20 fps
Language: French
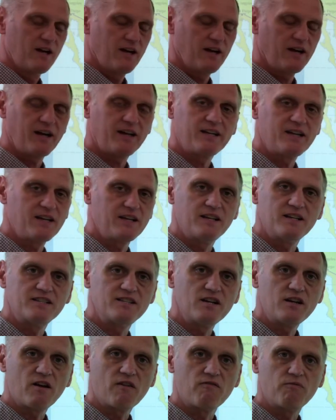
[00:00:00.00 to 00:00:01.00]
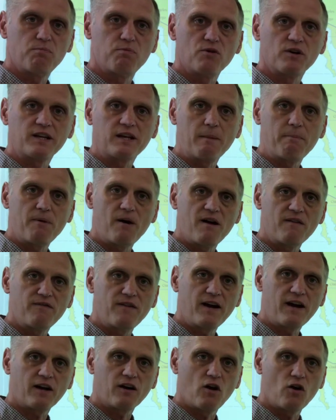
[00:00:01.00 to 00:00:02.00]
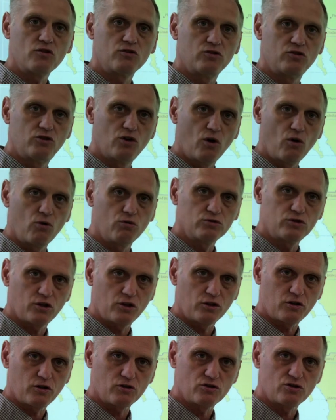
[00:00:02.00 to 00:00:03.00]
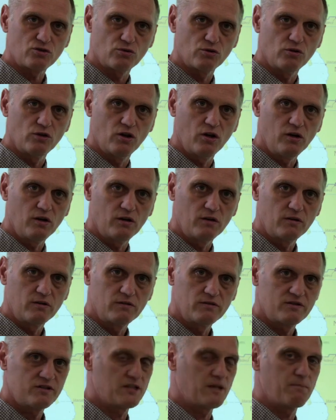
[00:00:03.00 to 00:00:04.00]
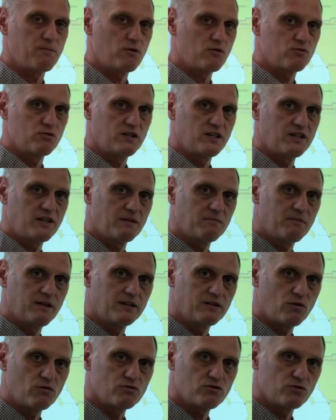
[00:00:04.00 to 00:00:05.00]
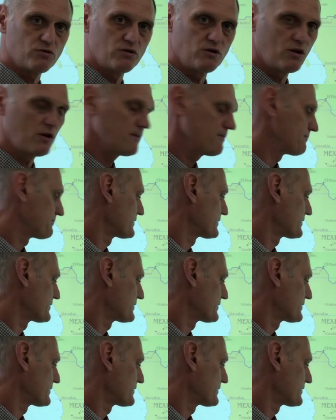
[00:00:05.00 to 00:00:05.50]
Rien n'est dit que vous ne pourriez pas en faire d'autres que ceux-là. C'est pas coulé dans le béton, ceux-là.